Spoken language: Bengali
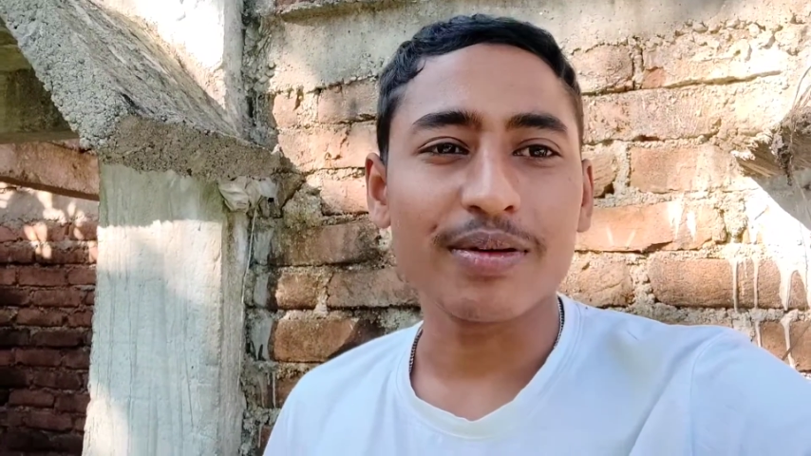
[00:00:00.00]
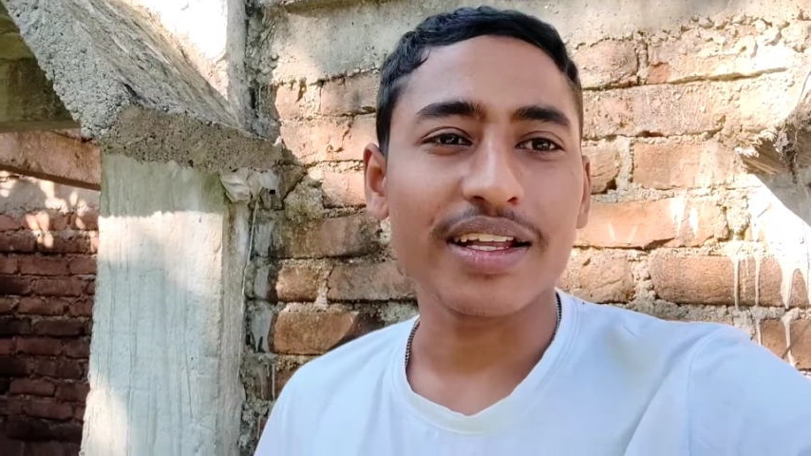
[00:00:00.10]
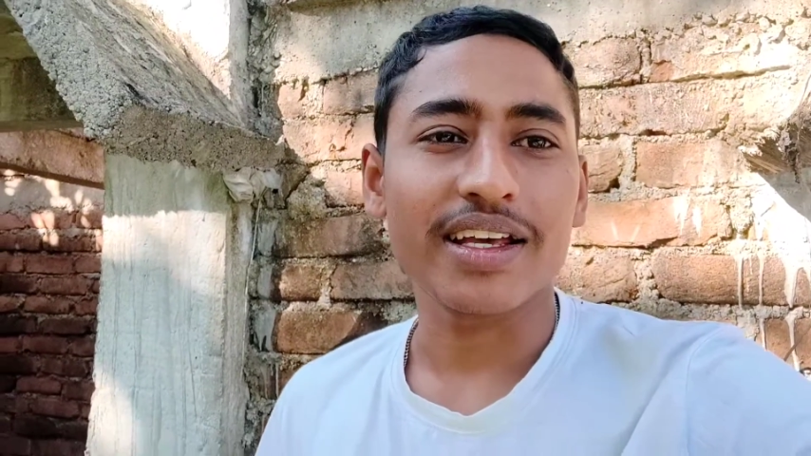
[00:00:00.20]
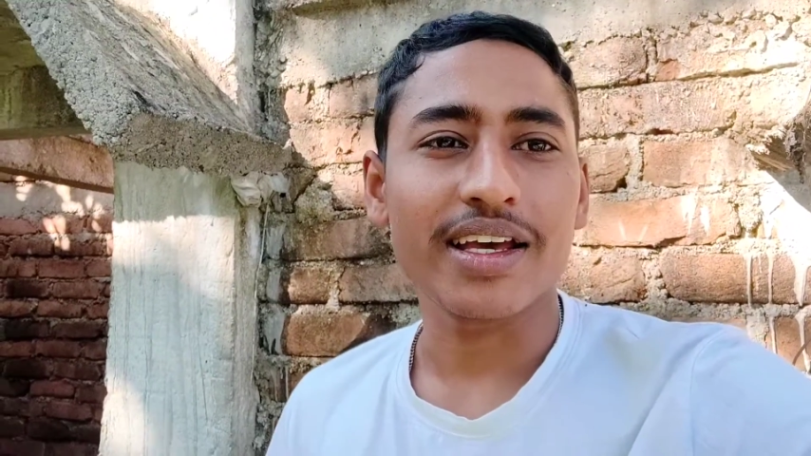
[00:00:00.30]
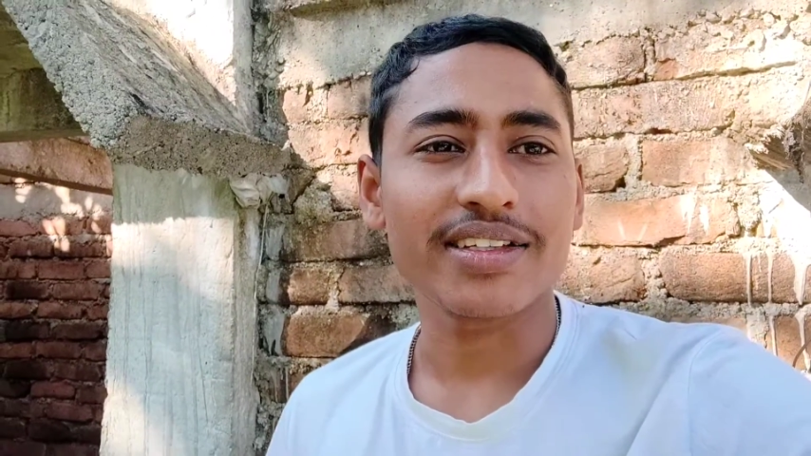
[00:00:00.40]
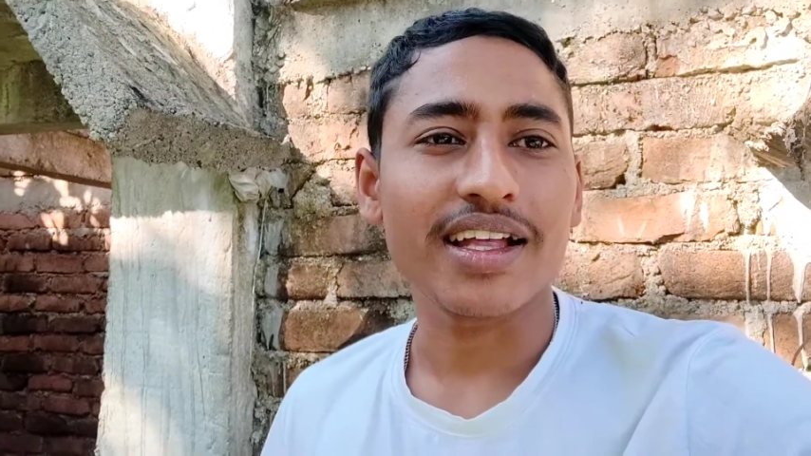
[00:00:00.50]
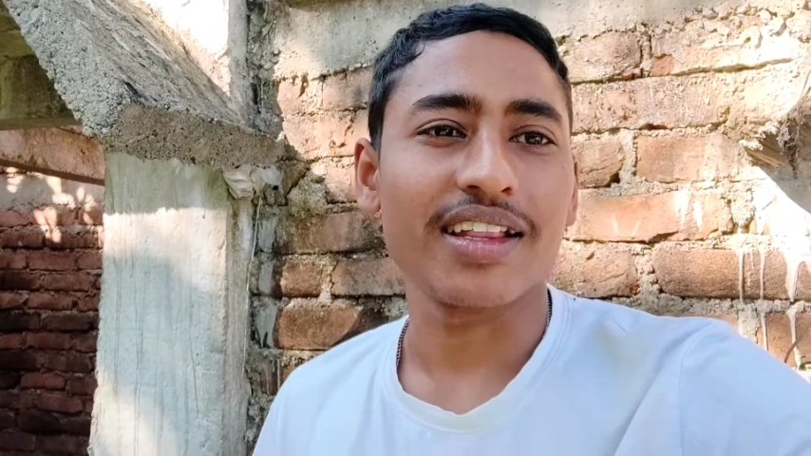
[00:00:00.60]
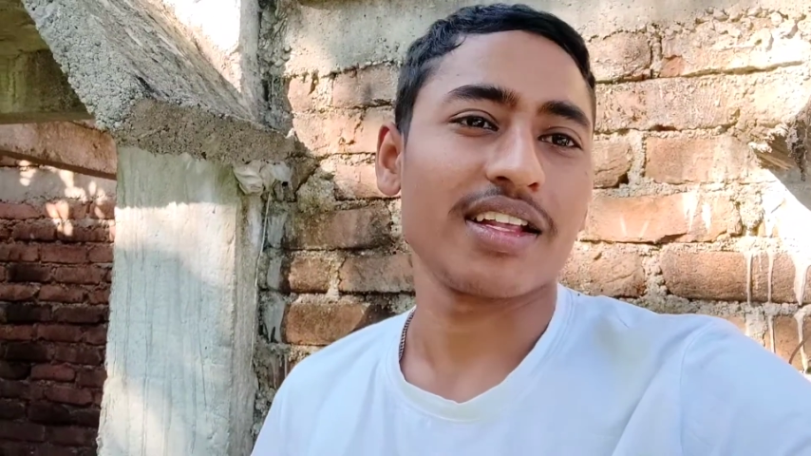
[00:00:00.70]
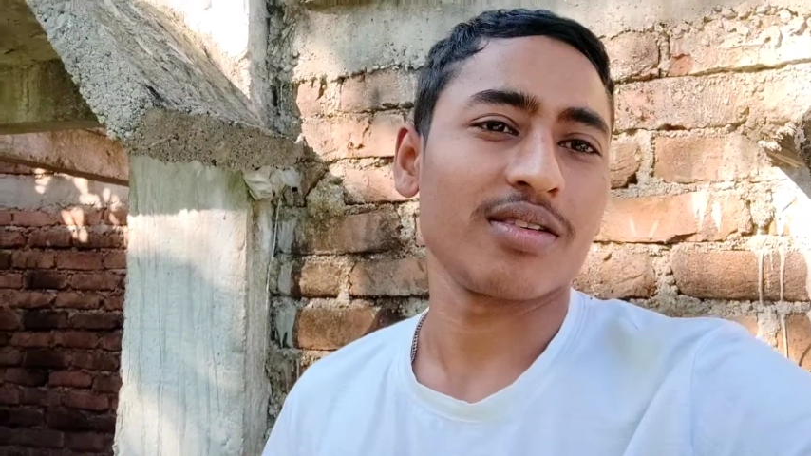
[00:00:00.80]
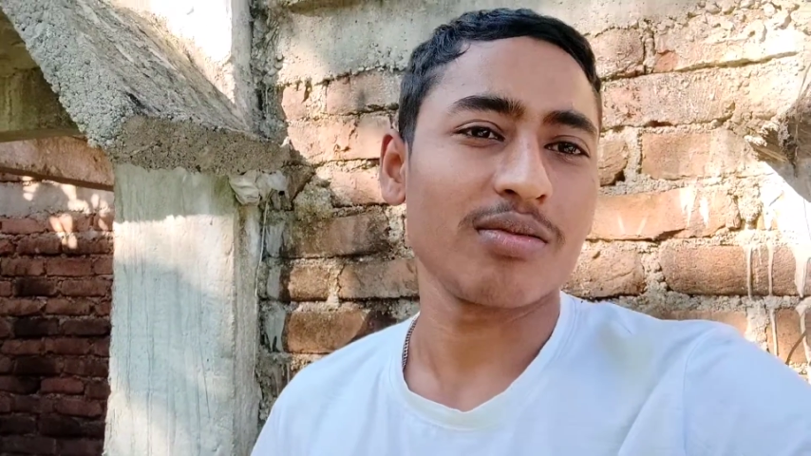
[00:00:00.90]
বাড়ি গিয়ে স্নান
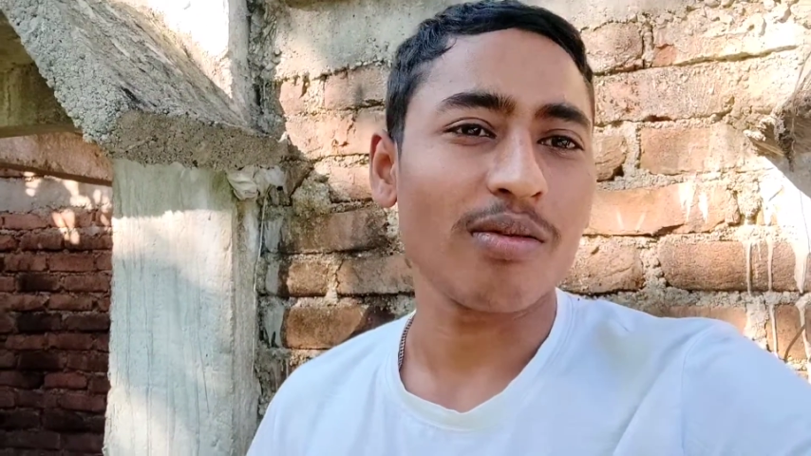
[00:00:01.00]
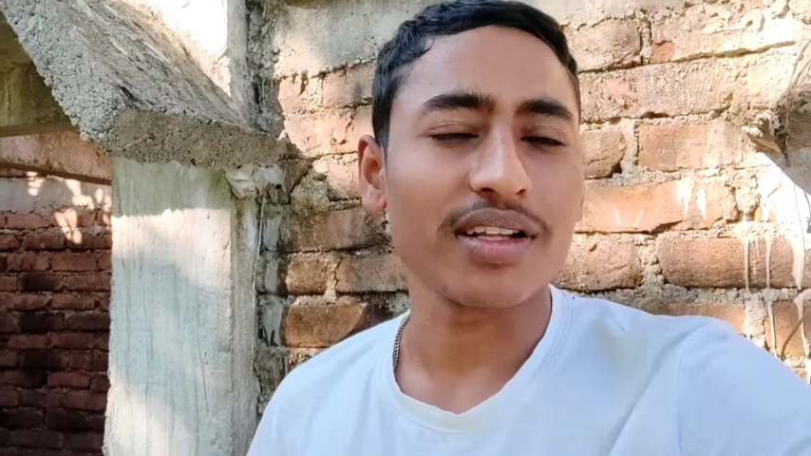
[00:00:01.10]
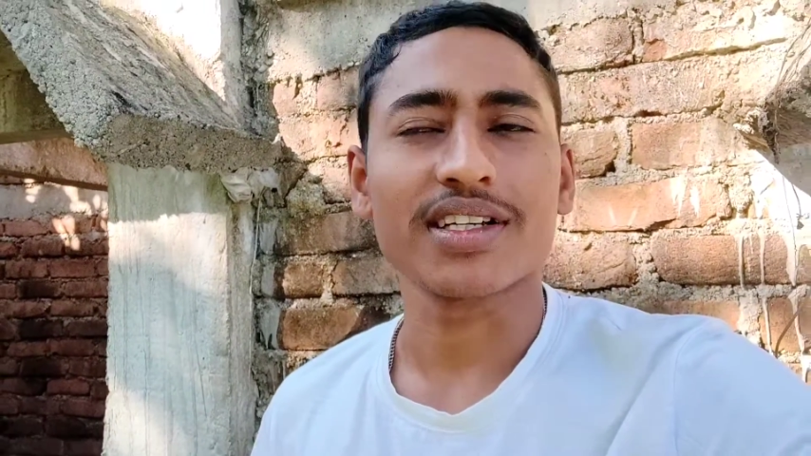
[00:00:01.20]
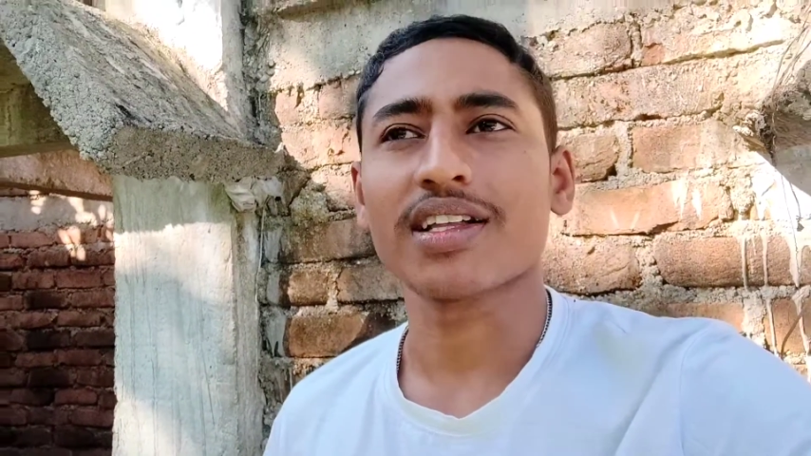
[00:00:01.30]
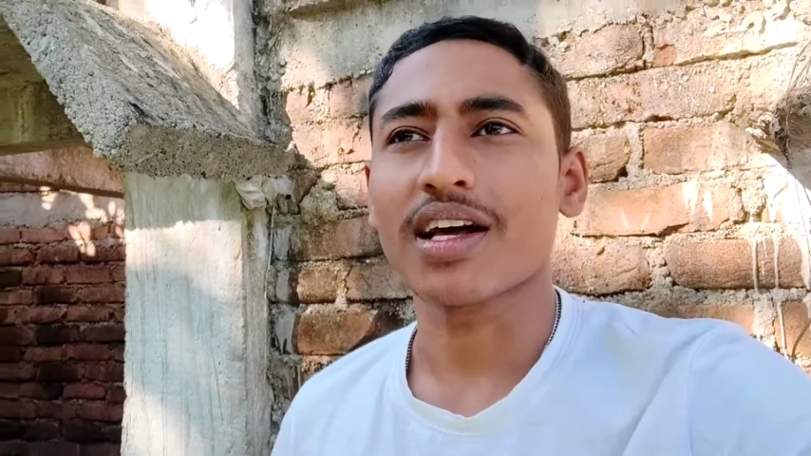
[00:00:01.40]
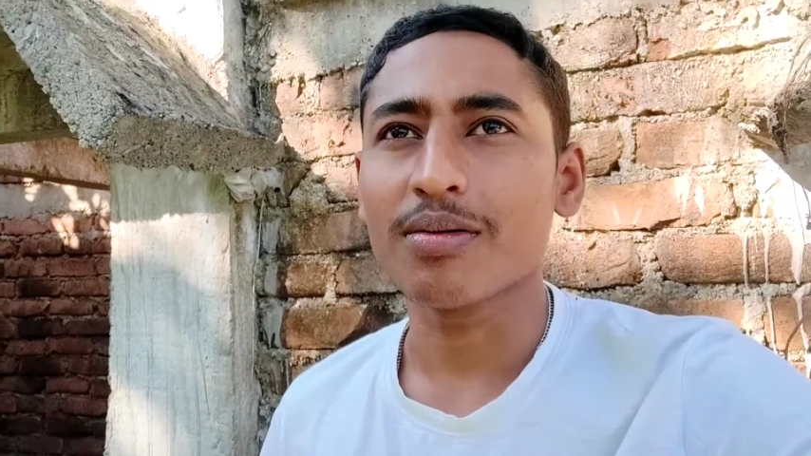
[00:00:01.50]
টান করবো ভাত সাত